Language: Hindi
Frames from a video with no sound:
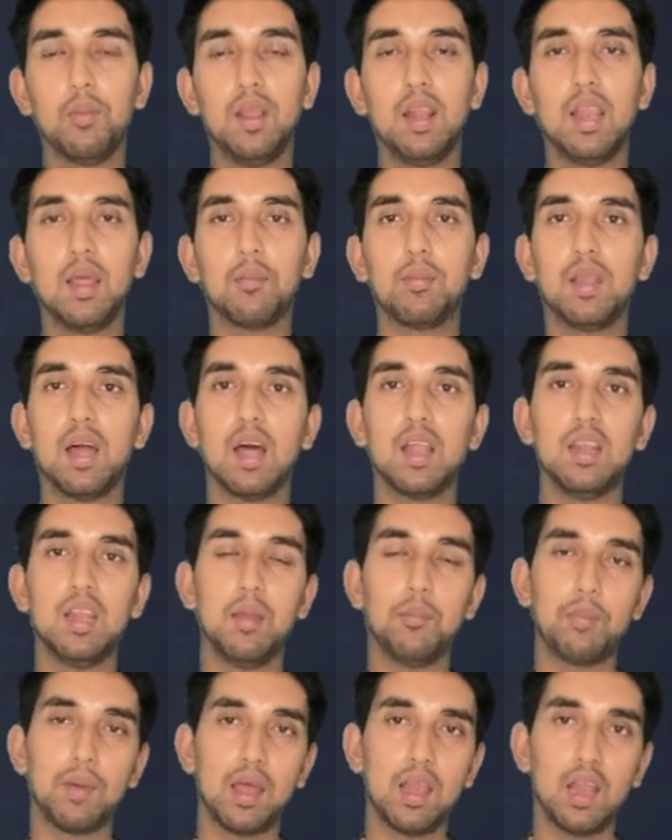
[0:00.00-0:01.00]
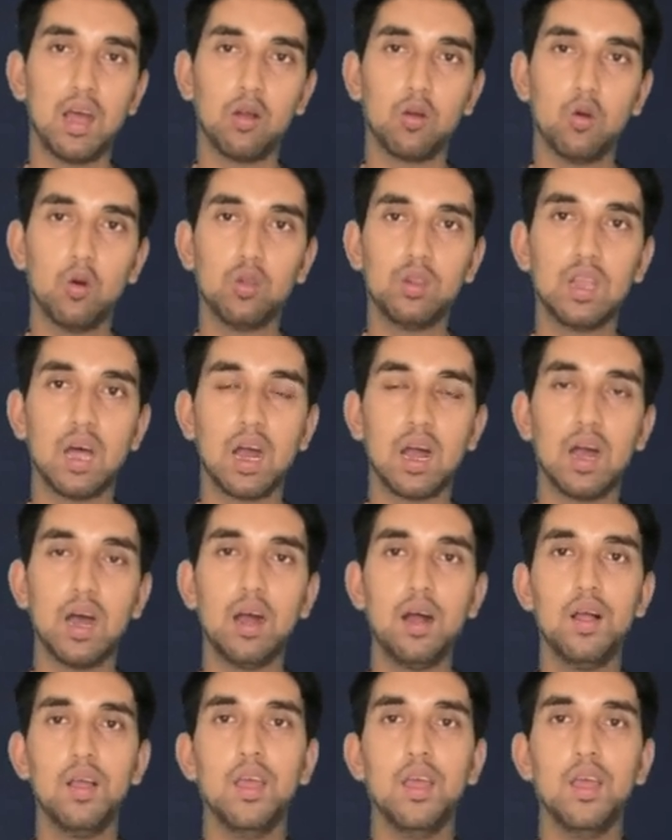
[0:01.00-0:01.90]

में लेबनान ने पहला गोल दागा